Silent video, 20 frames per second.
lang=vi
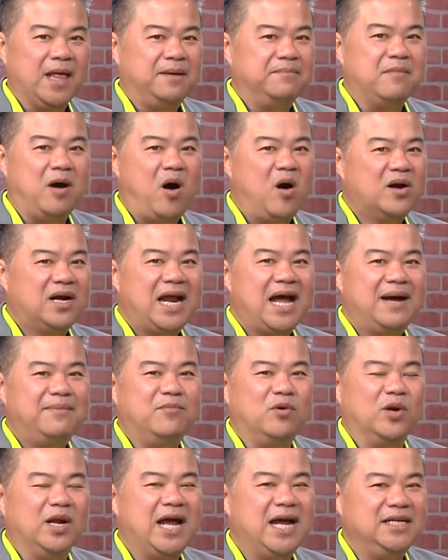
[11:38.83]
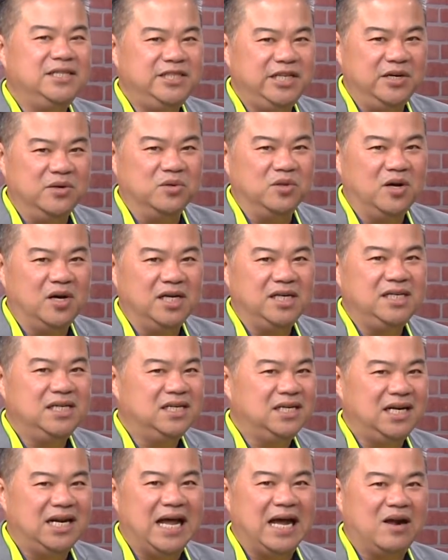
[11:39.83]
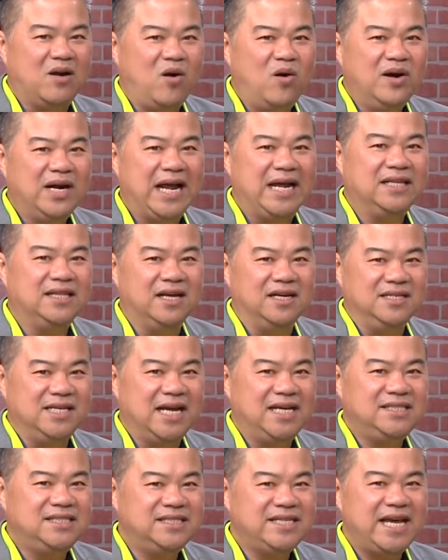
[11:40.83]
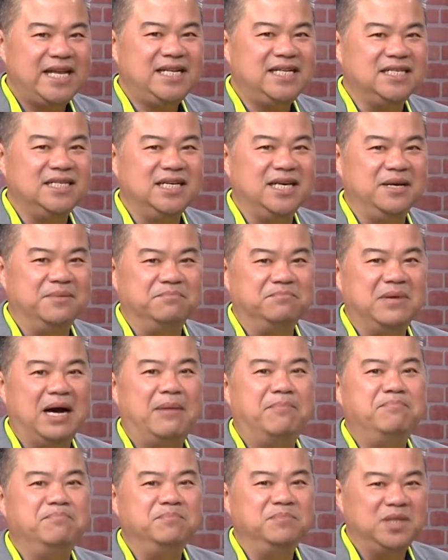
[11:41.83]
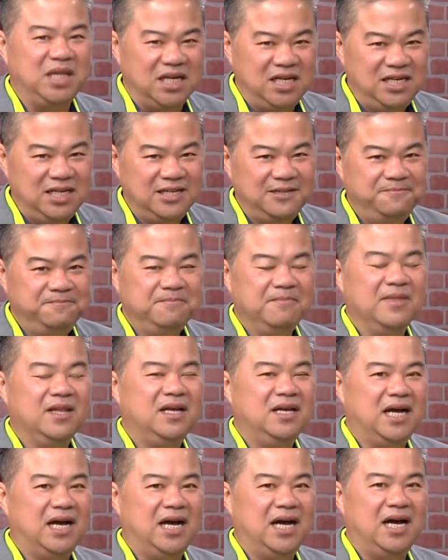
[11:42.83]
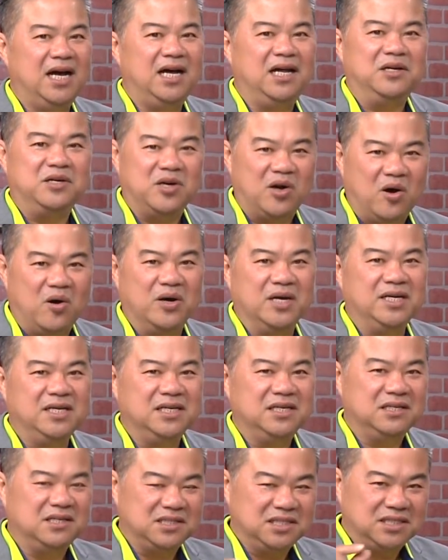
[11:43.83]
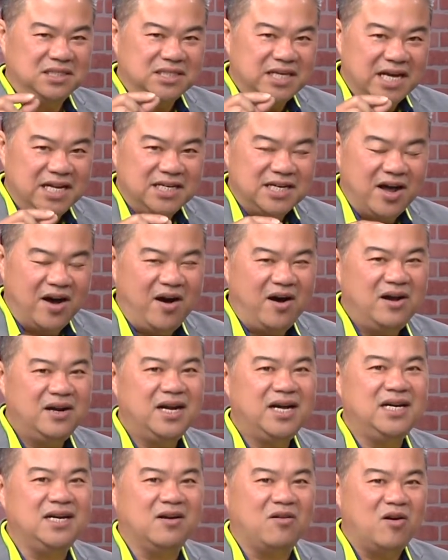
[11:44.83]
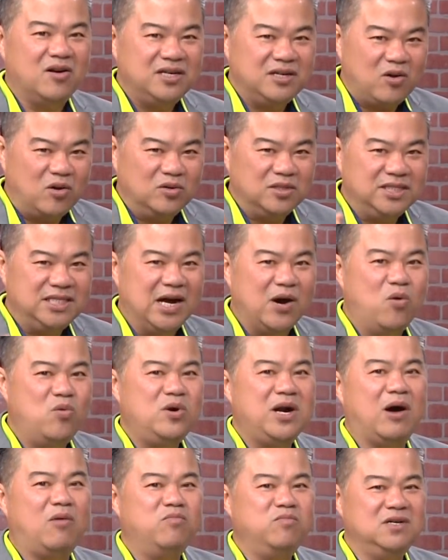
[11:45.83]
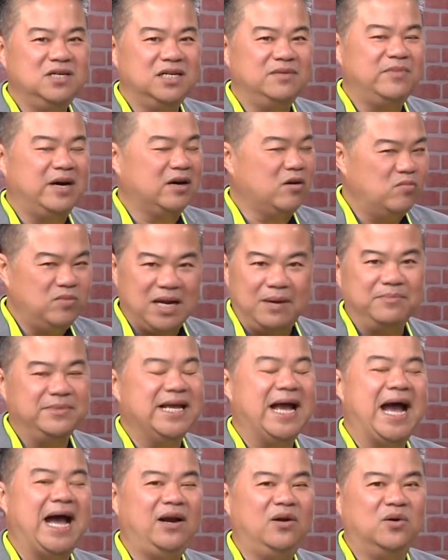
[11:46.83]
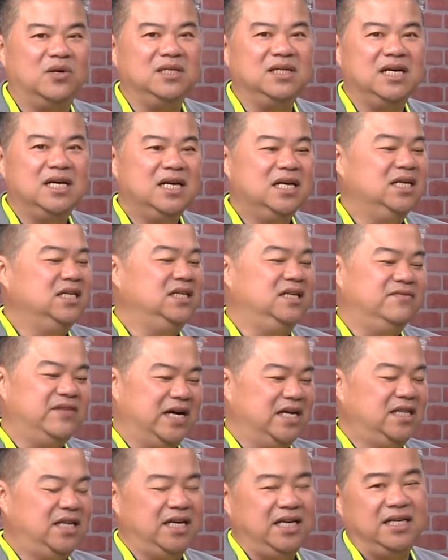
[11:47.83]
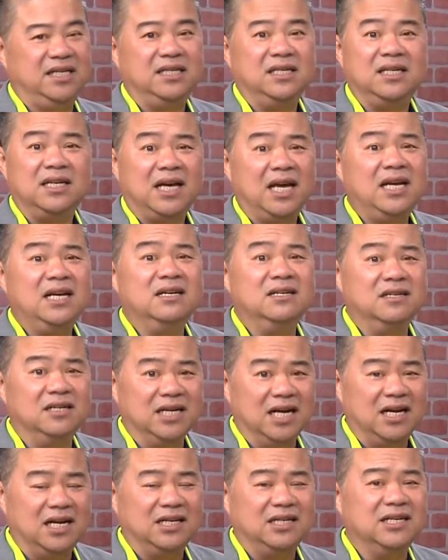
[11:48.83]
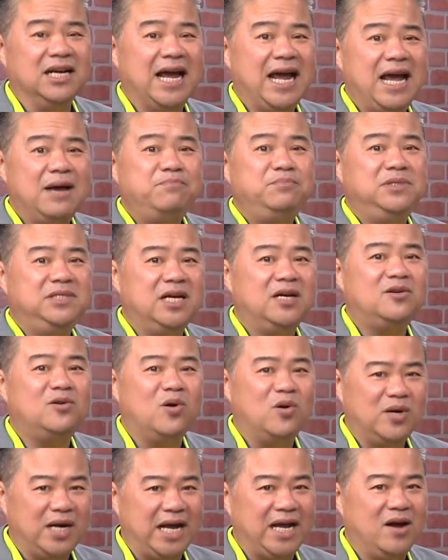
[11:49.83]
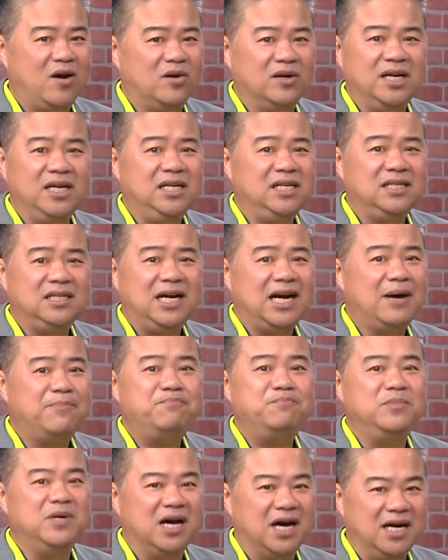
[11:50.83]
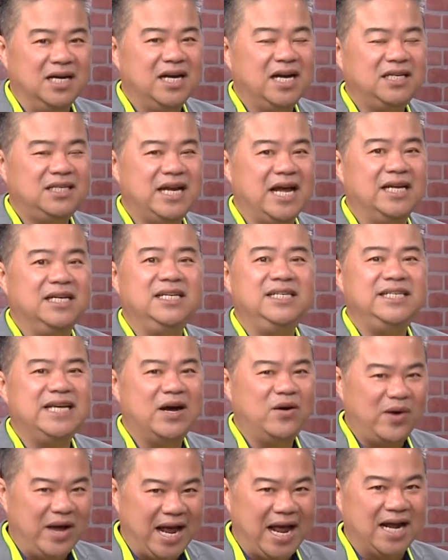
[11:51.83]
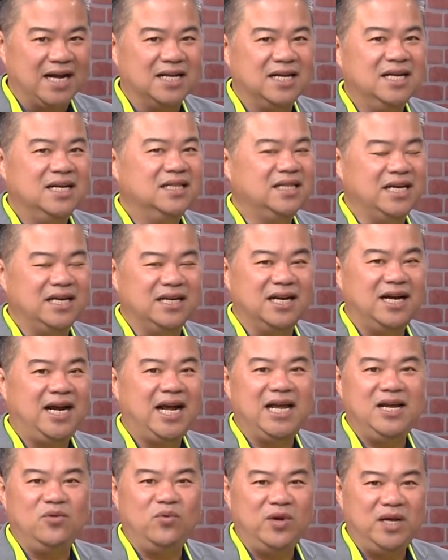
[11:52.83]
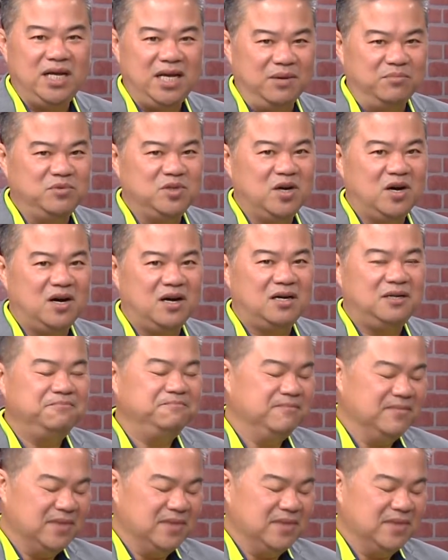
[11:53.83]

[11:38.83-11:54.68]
bỏ ra 1 2 triệu thôi là có ngay tờ giấy xét nghiệm âm tính à, rồi trên đó đó là có con dấu đóng nữa mà cũng làm giả luôn như vậy thì cái người F0 này họ đi khắp nơi hết để đi giao hàng thì nó gây nguy hiểm cho